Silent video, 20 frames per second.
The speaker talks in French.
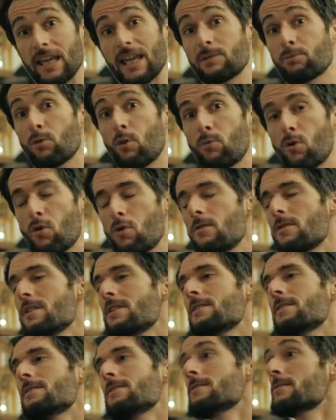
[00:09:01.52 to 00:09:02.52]
Et à ce propos,
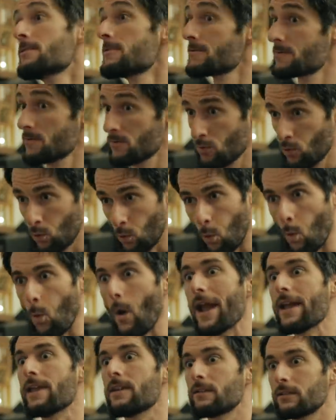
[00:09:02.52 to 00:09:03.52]

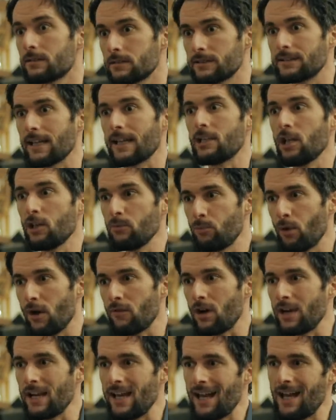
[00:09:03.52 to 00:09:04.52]
ouais, Thaïlande peut
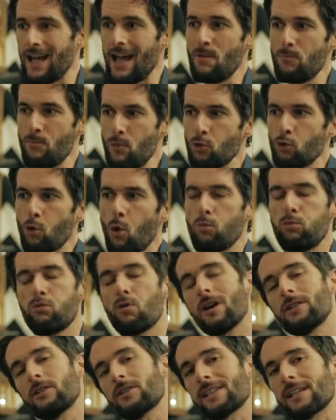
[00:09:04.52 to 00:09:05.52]
avoir l'air un peu trop
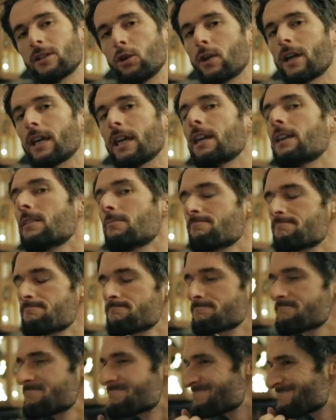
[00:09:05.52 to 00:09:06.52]
bourrin dans sa gloquerie.
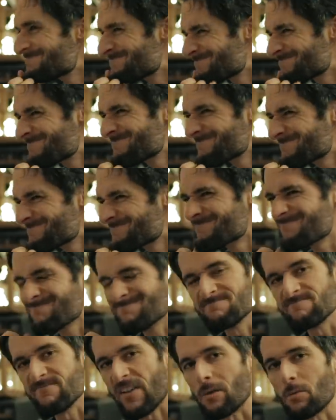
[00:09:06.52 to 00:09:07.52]

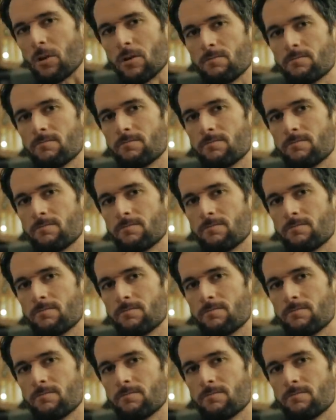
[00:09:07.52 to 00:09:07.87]
Vraiment.